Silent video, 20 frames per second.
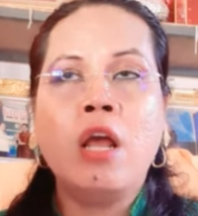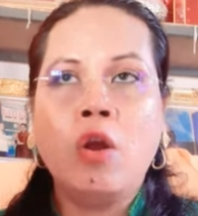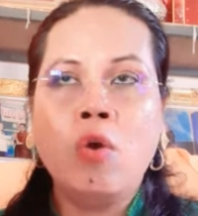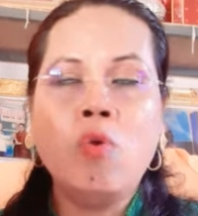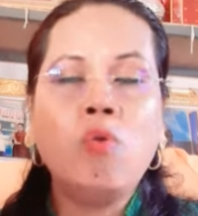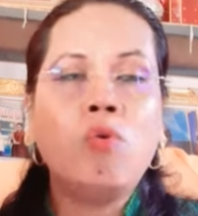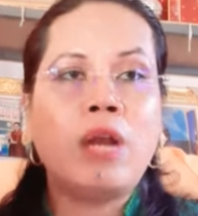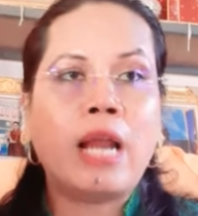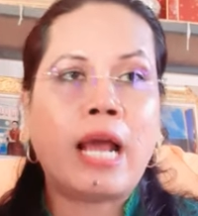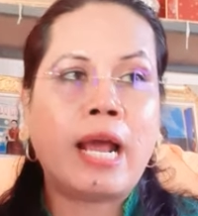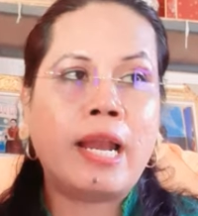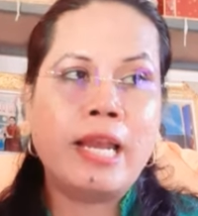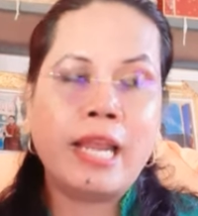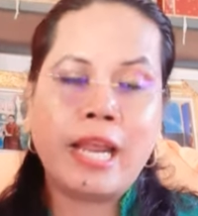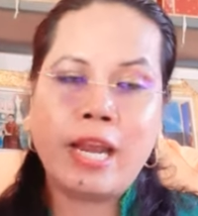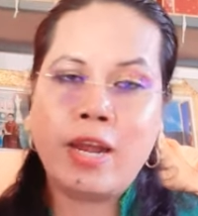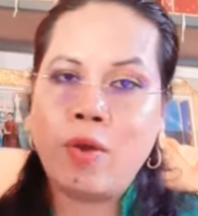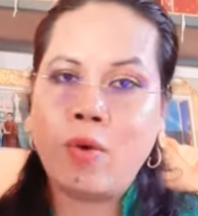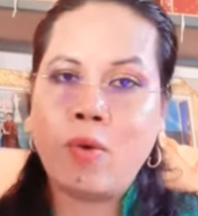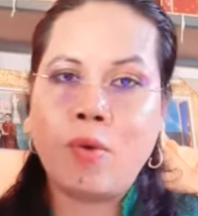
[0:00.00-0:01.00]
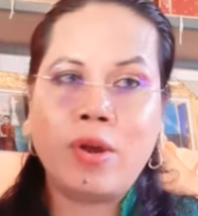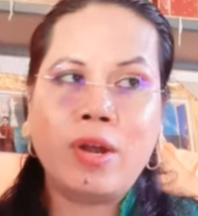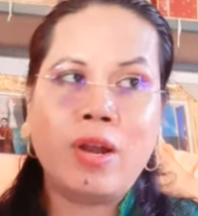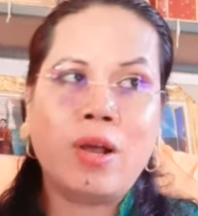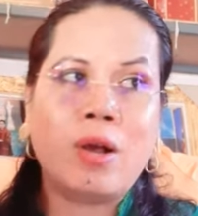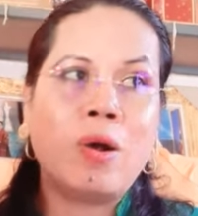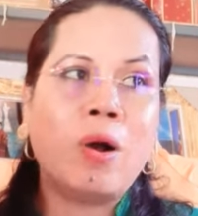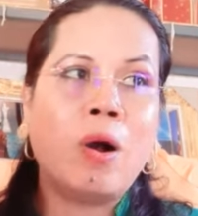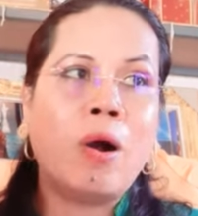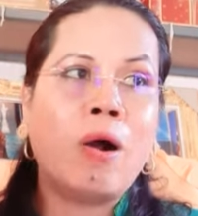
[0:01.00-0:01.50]
ลูกหลานเหลียงโหลด แล้
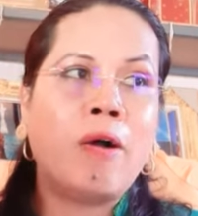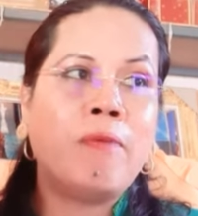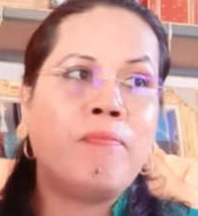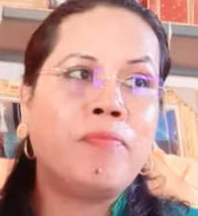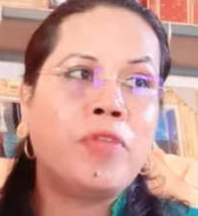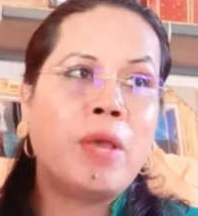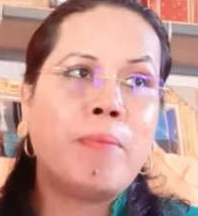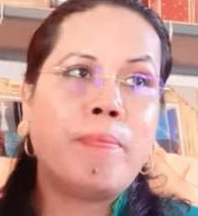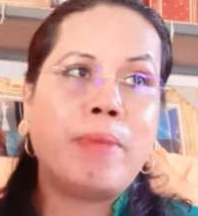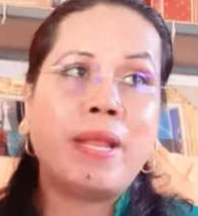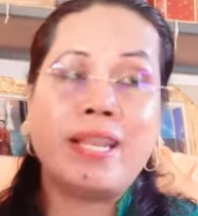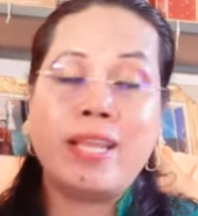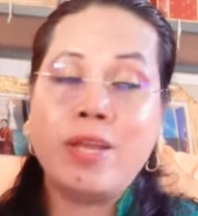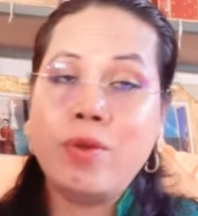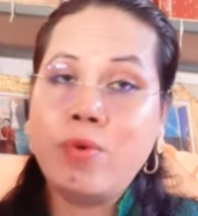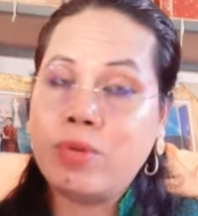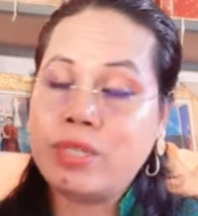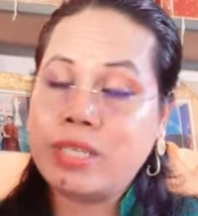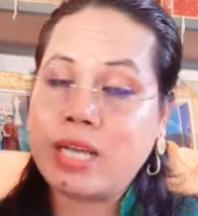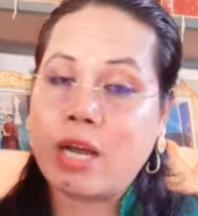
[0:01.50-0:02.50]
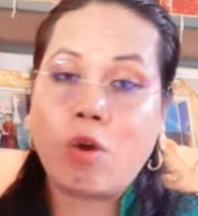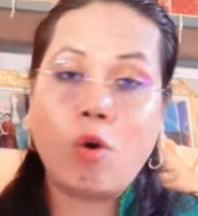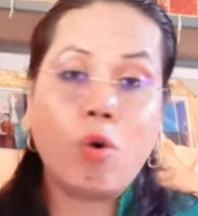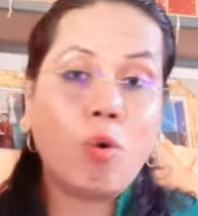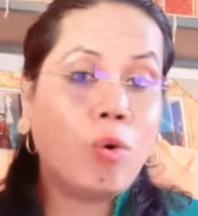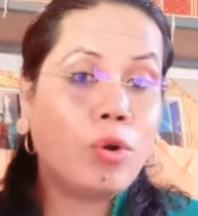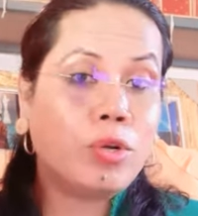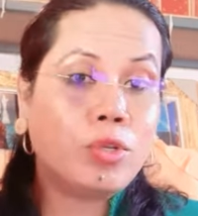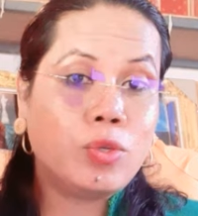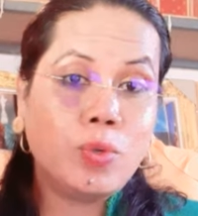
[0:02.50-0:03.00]
วก็เป็นที่รู้จักของ
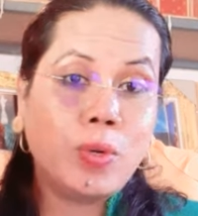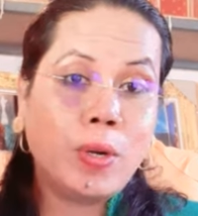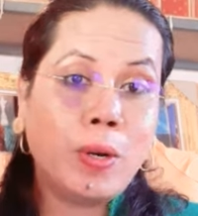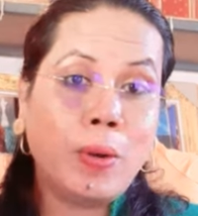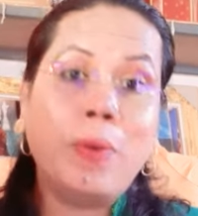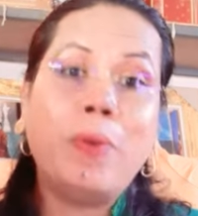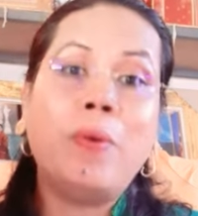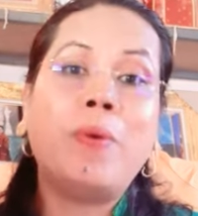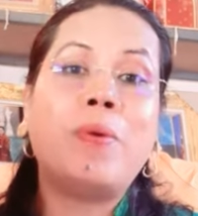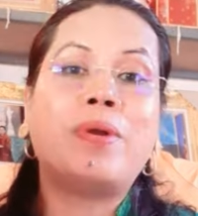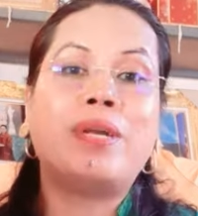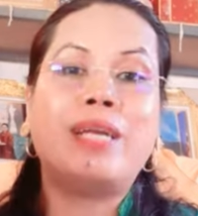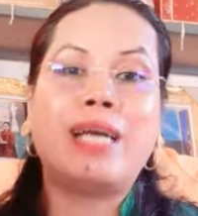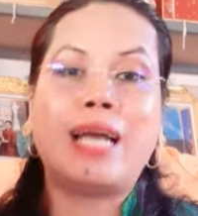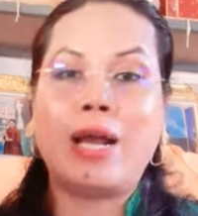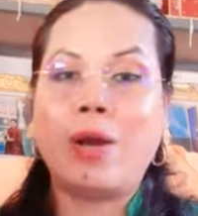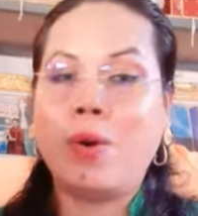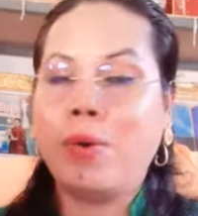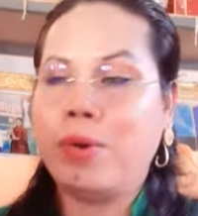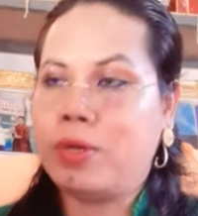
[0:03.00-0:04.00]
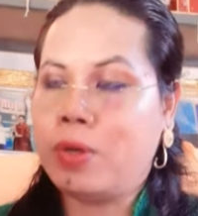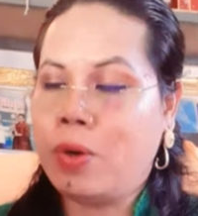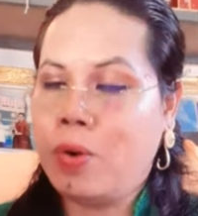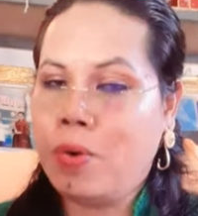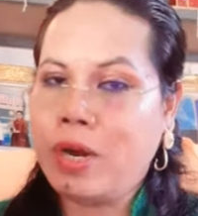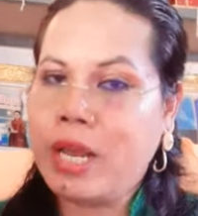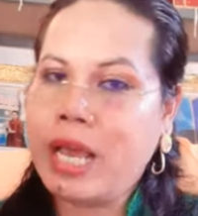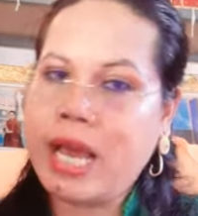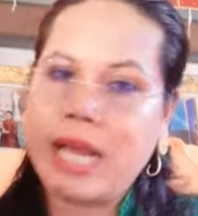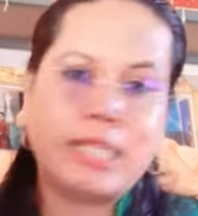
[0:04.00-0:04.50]
คนทั่วโลกนะคะ คนทั่วโล
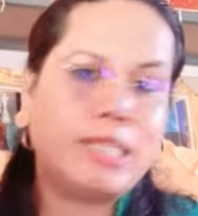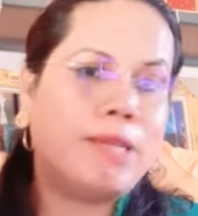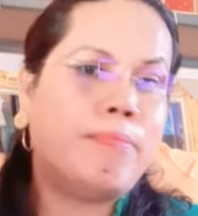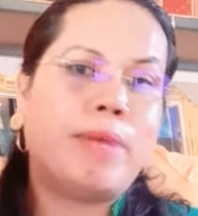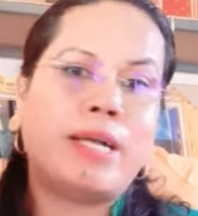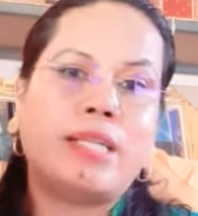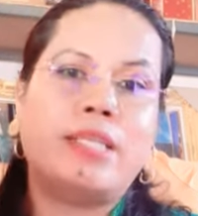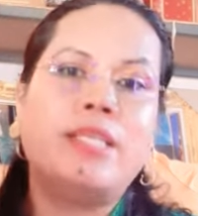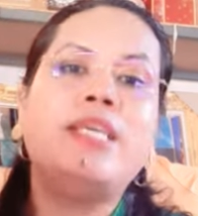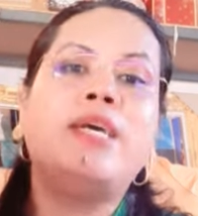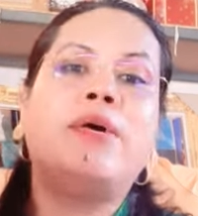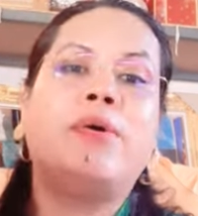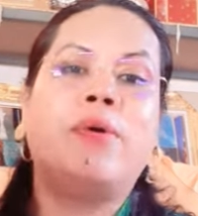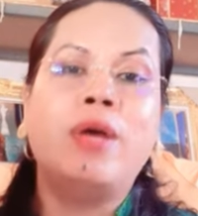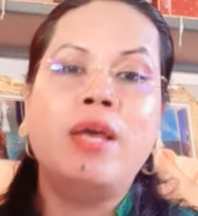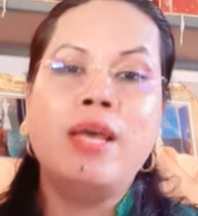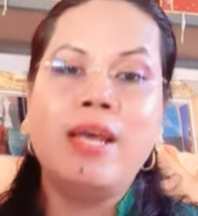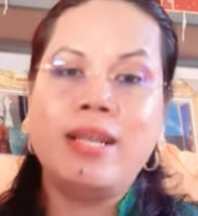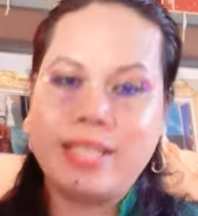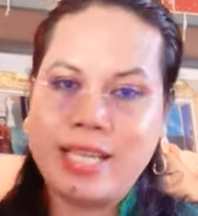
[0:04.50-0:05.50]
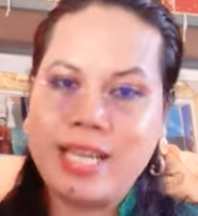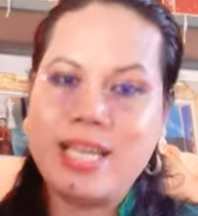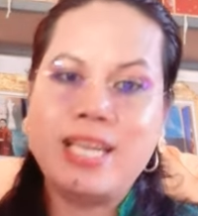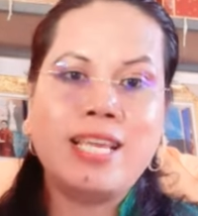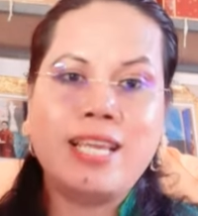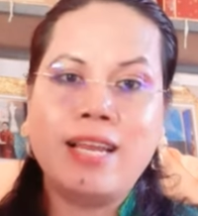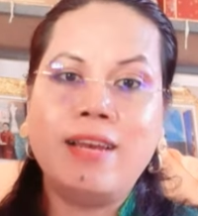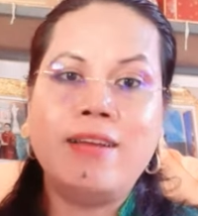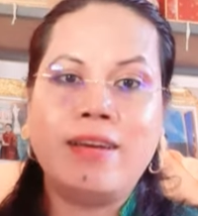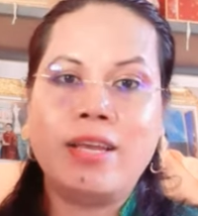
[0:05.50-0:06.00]
กนี่อาจจะมาเที่ยวที่
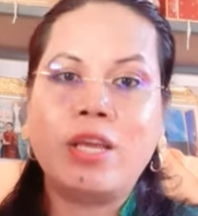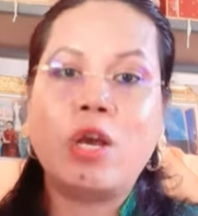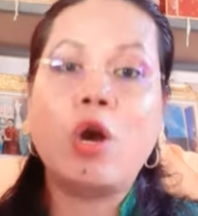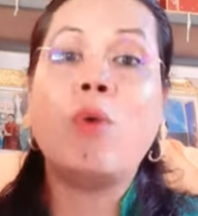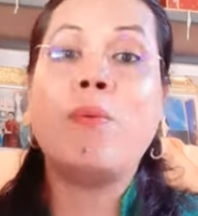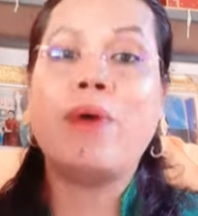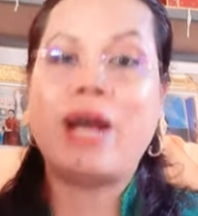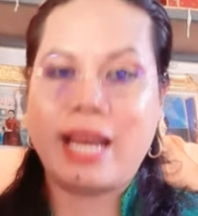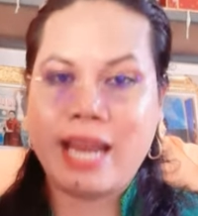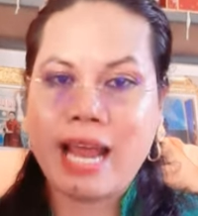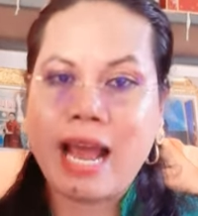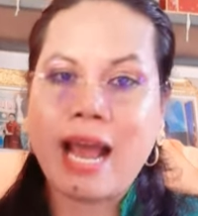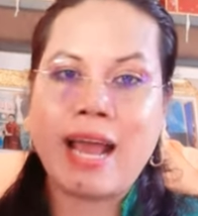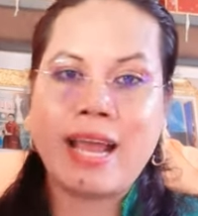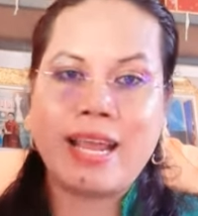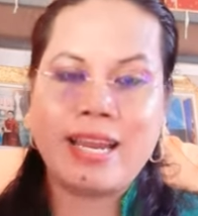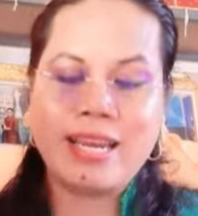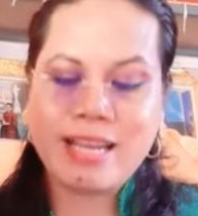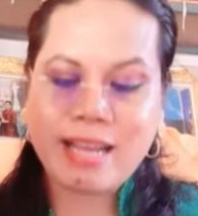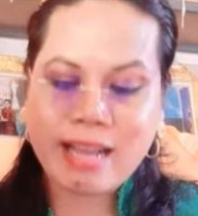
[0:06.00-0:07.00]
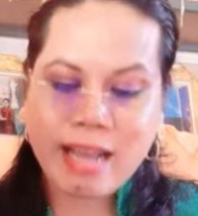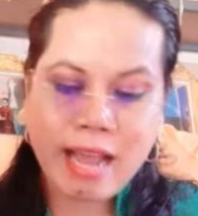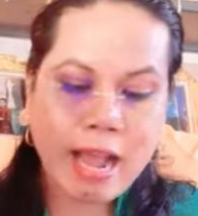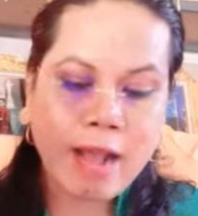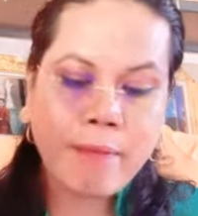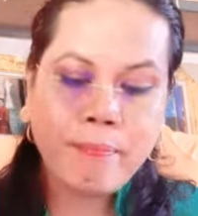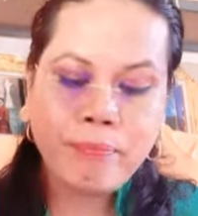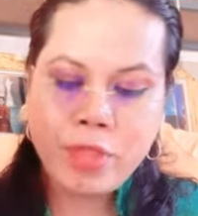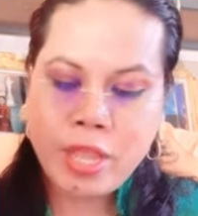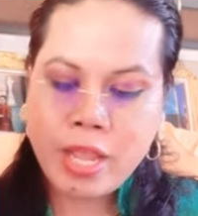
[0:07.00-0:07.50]
นี่เลยก็ว่าได้นะคะ
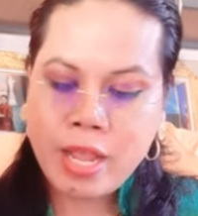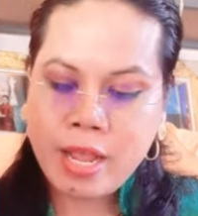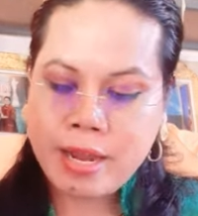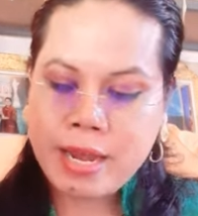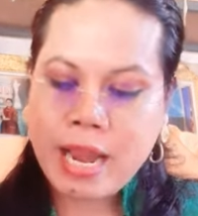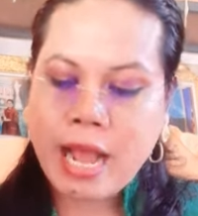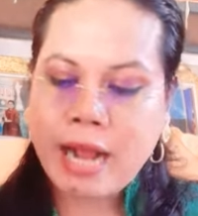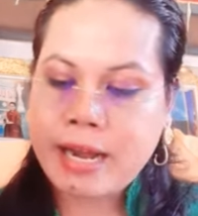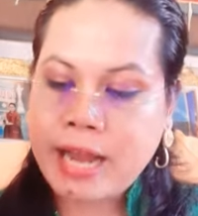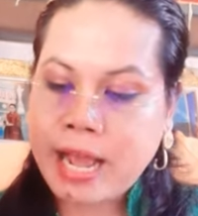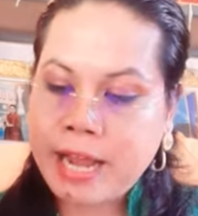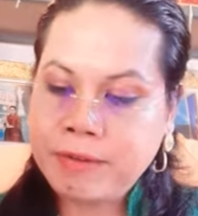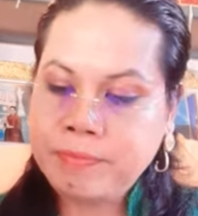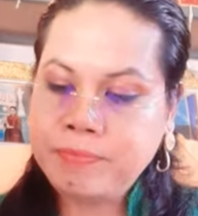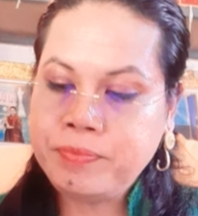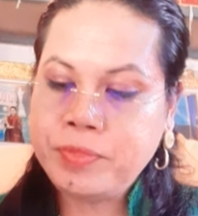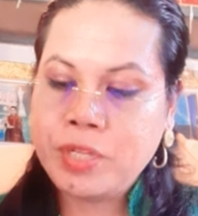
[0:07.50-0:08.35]
ดังนั้น